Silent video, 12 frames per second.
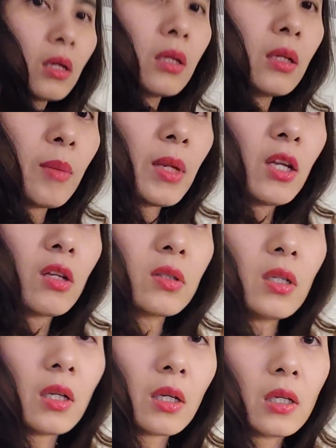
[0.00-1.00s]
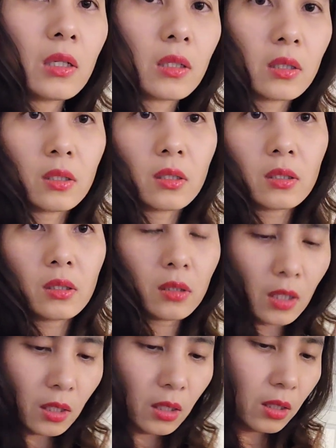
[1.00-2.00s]
năm nay nó rất là
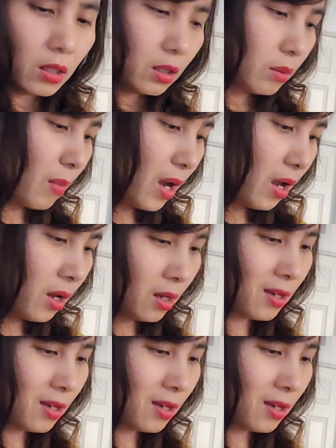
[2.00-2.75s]
rất là bé